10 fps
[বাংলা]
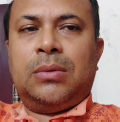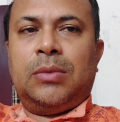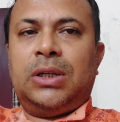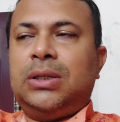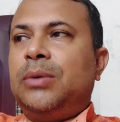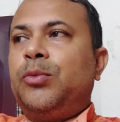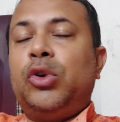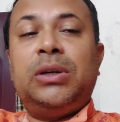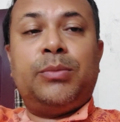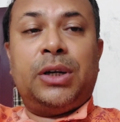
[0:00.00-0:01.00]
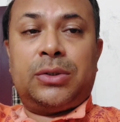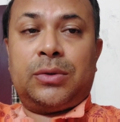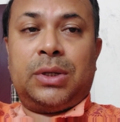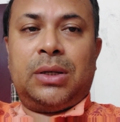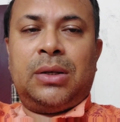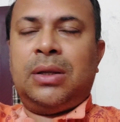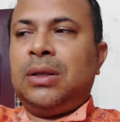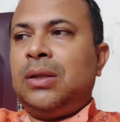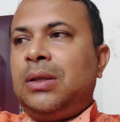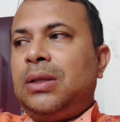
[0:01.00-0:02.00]
মানে যারা পোলিং পার্সোনেল
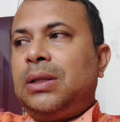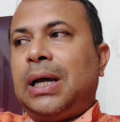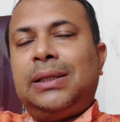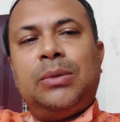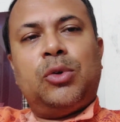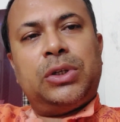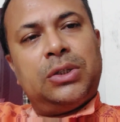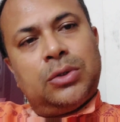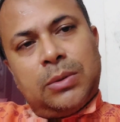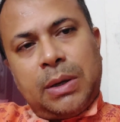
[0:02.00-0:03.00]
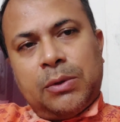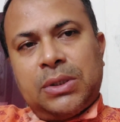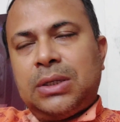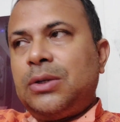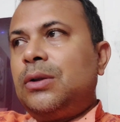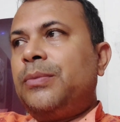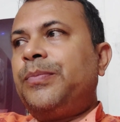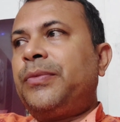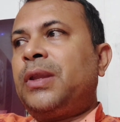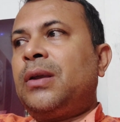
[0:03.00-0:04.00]
তাদের ভোটের জন্য ব্যবস্থা ছিল
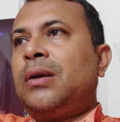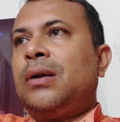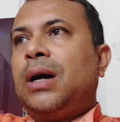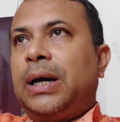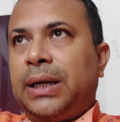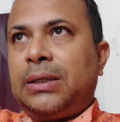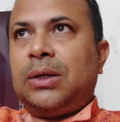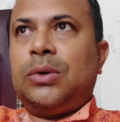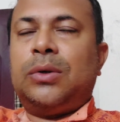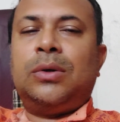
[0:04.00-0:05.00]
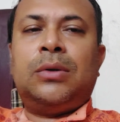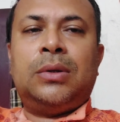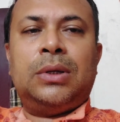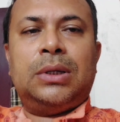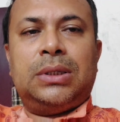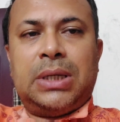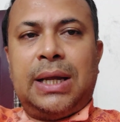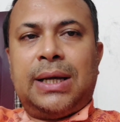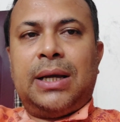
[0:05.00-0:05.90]
আর একটা হলো যারা